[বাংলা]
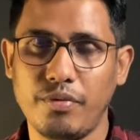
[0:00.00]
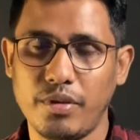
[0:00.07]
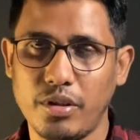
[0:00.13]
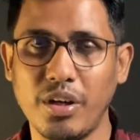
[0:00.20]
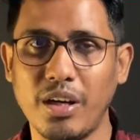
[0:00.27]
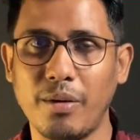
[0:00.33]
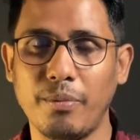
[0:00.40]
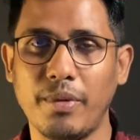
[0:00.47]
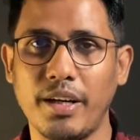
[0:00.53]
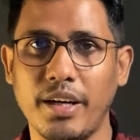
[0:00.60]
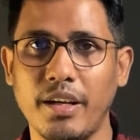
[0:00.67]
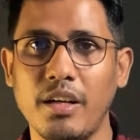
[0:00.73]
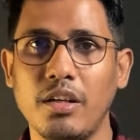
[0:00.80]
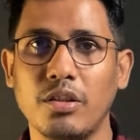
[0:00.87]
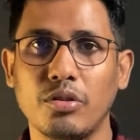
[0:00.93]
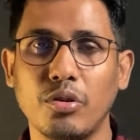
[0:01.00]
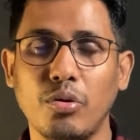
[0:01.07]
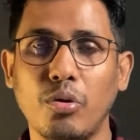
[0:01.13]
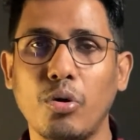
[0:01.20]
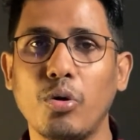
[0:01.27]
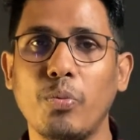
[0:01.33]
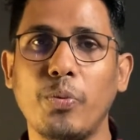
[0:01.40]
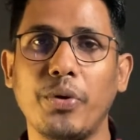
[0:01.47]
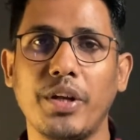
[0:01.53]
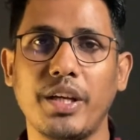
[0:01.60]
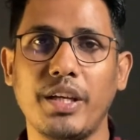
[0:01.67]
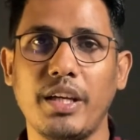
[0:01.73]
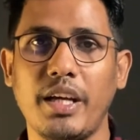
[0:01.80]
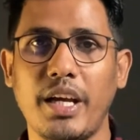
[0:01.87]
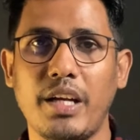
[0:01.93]
ফোন নাম্বার তো ওর ওপরে
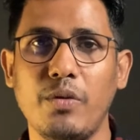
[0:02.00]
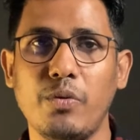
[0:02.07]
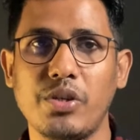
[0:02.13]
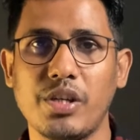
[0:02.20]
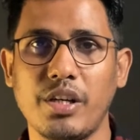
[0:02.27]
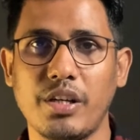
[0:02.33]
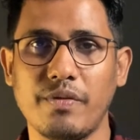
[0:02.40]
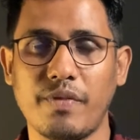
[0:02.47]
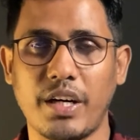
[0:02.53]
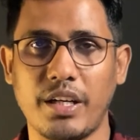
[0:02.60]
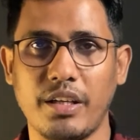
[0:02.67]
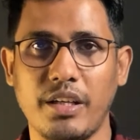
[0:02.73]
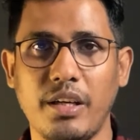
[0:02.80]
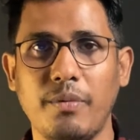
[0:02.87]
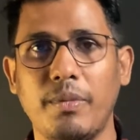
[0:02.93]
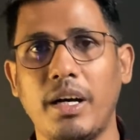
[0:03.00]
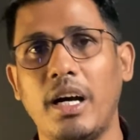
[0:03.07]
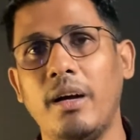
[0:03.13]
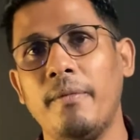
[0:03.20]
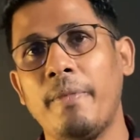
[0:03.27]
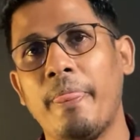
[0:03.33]
গিয়ে এডুকেশনের পার্টে গিয়ে বা